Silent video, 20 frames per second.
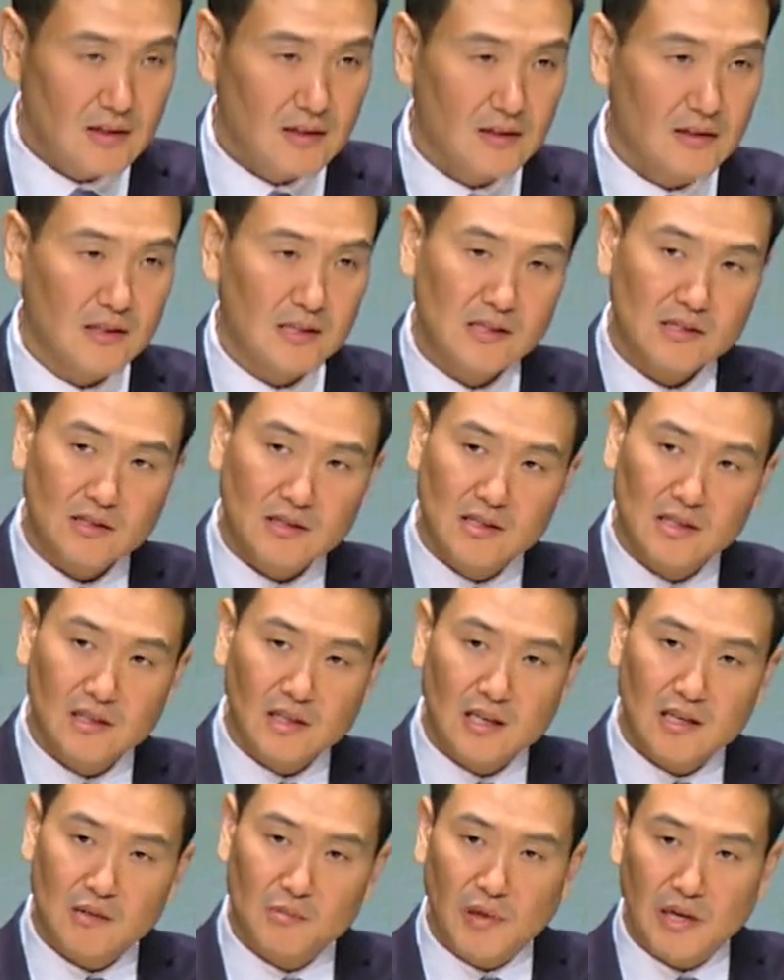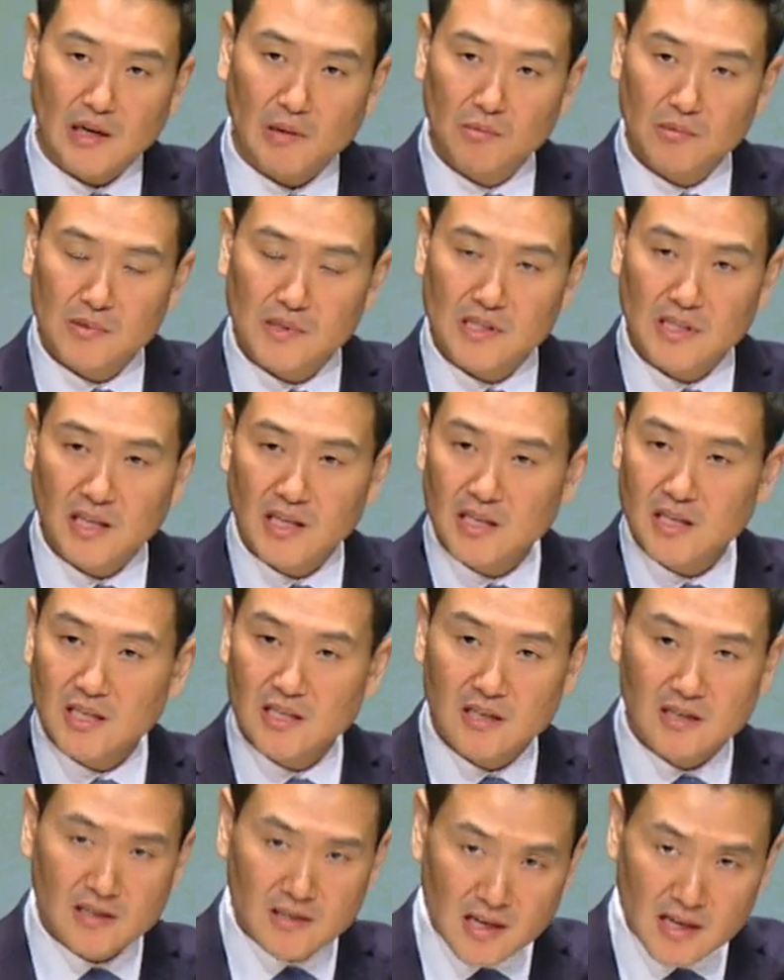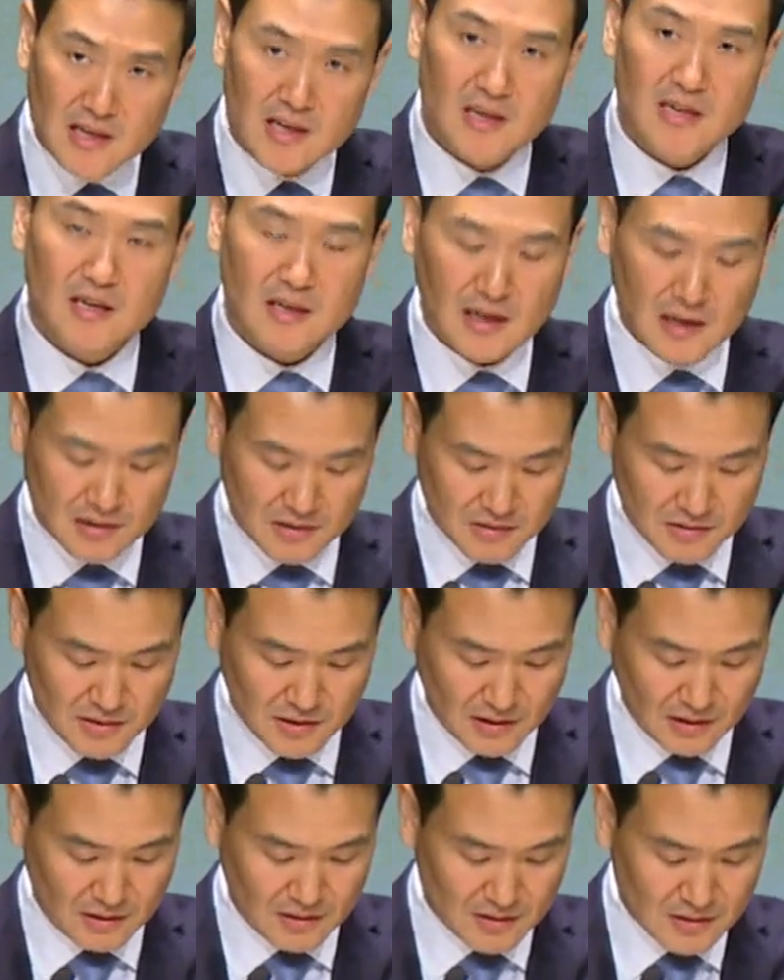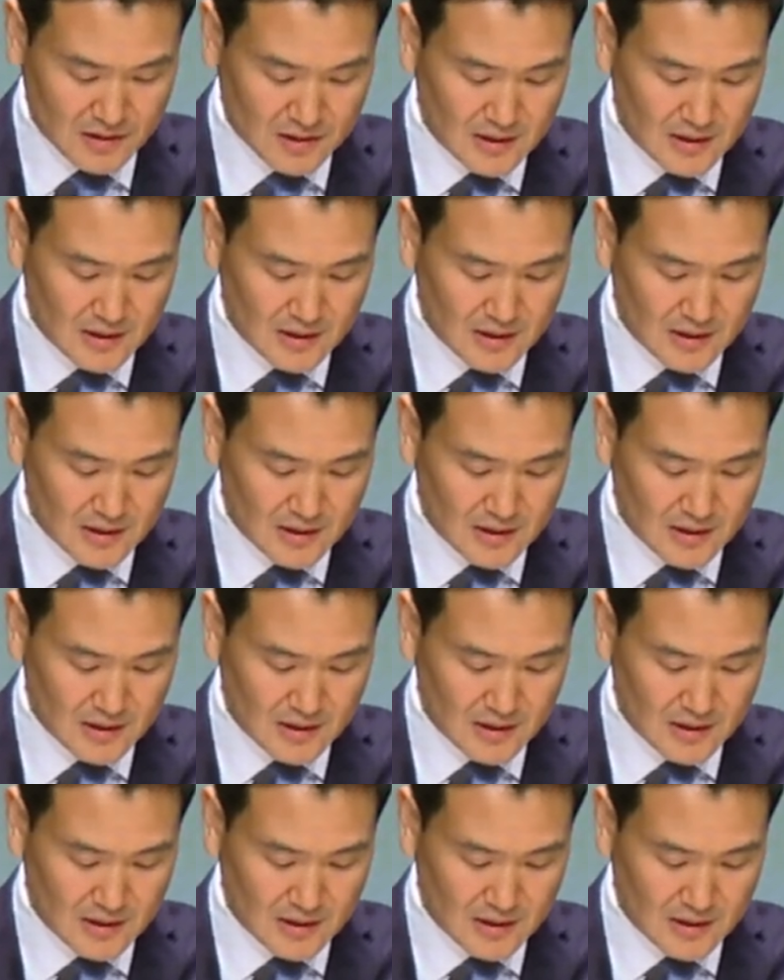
그래서 그 땅을 바라보면서 이렇게 얘기를 하는 거예요.